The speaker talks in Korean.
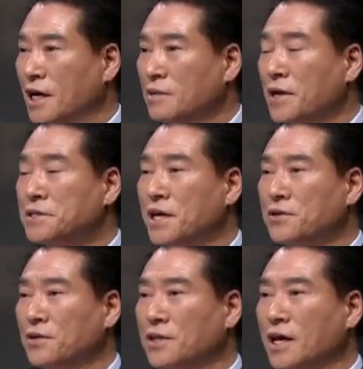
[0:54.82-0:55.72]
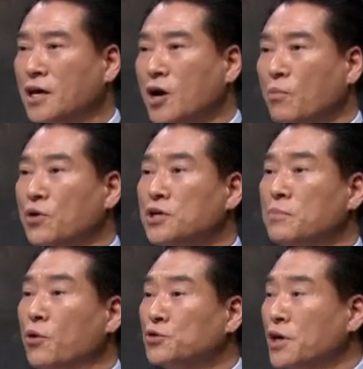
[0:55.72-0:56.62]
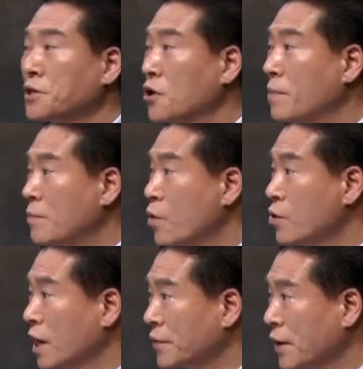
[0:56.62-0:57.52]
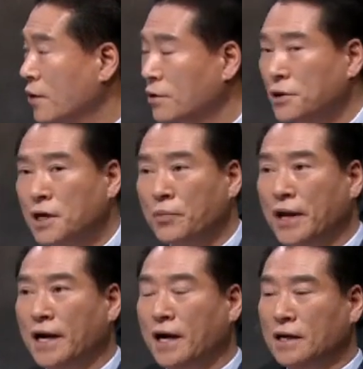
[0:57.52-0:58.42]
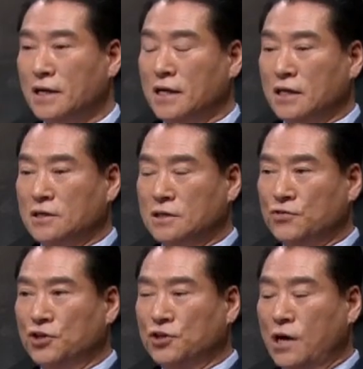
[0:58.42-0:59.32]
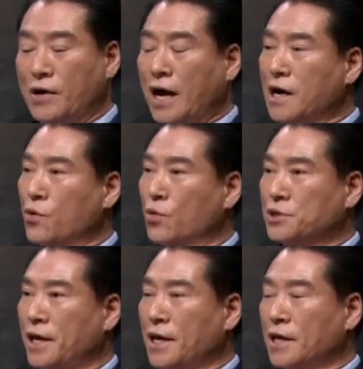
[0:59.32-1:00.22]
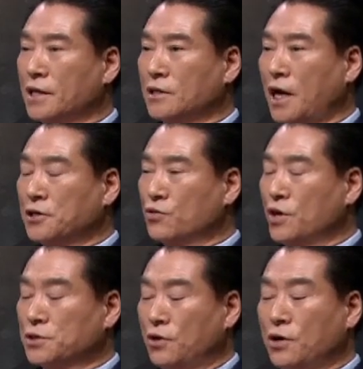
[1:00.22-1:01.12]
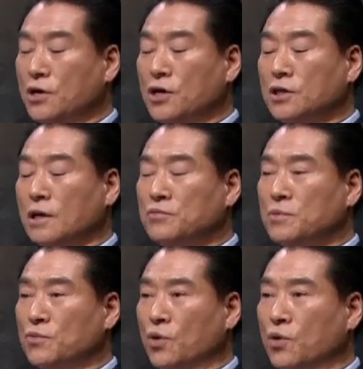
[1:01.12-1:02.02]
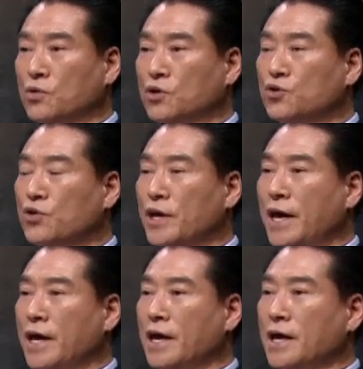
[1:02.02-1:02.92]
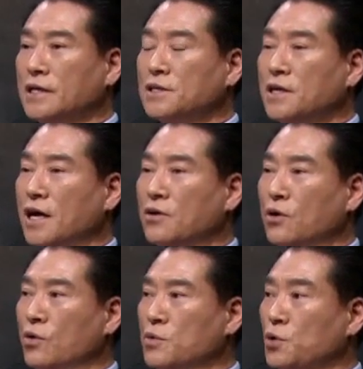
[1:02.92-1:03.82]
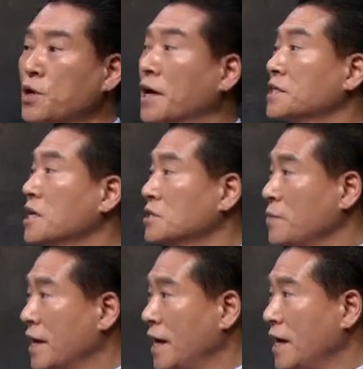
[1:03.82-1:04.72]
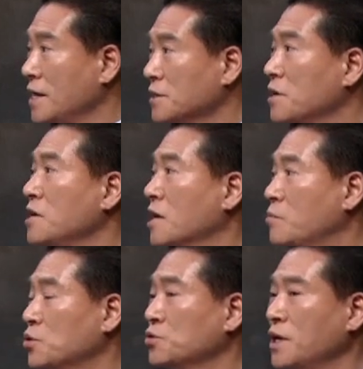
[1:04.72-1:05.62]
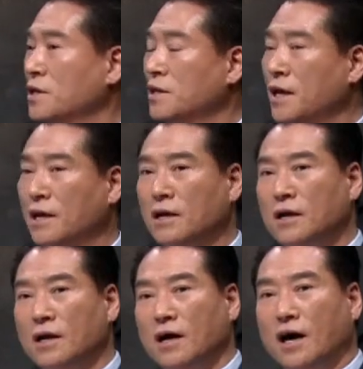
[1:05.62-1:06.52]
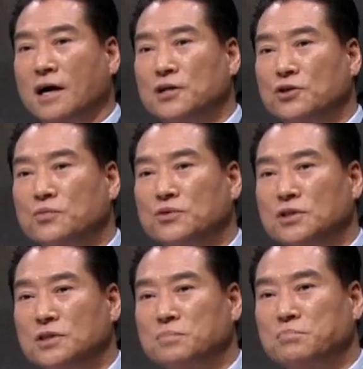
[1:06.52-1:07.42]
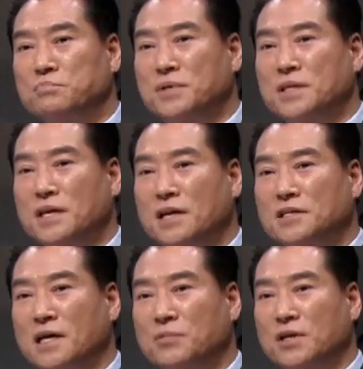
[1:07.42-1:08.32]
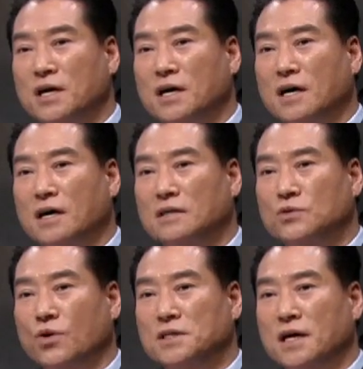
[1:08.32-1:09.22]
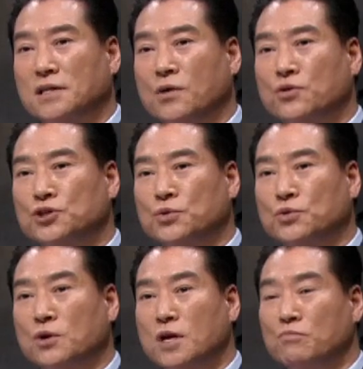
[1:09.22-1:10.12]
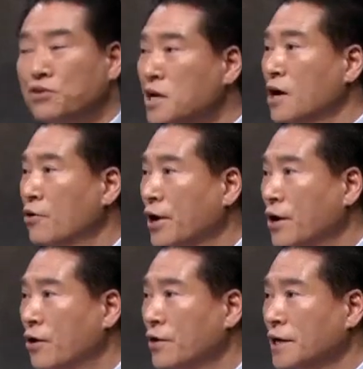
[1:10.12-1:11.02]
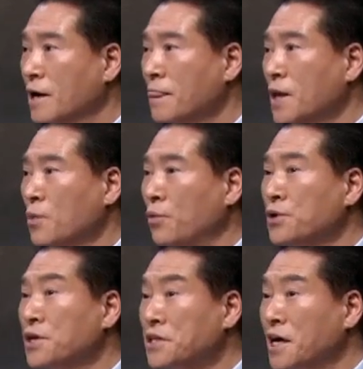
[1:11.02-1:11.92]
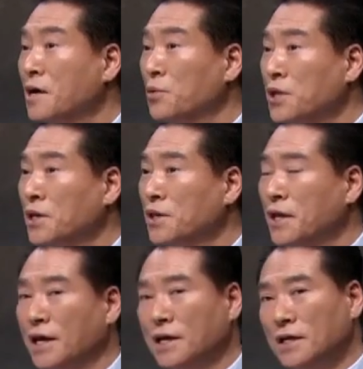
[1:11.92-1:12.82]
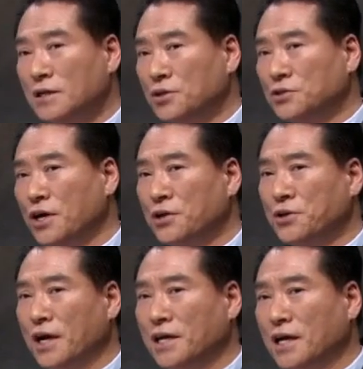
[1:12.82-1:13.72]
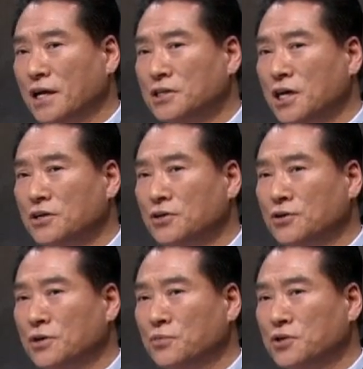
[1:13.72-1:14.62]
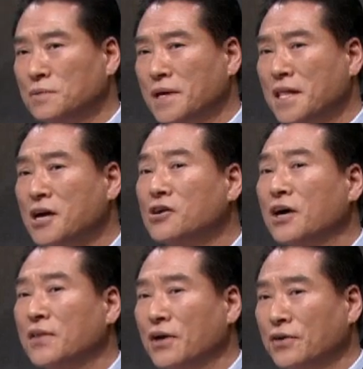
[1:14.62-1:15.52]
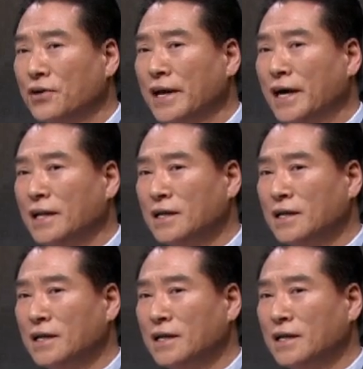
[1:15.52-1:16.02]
아니면 했어야 되는데 음. 본인이 복수를 했다고 맘먹은 것 같아요. 네. 그러다 보니까 그 위층하고 가까운 곳에 닿기 위해서 30도를 놓고 그 위에 드라이어를 놓으면 소리가 않습니까? 아, 들리라고 음. 복수를 했는데 아니 저분은 빈대를 잡으려다가 초가상한테오는 식으로 부인한 거예요. 그러니까 그러네요. 그러니까 본인이 그렇게생각을못 했는데 네. 그래서 헤어드라기가 최근 거는 모르지만 옛날 것 같아요. 그러니까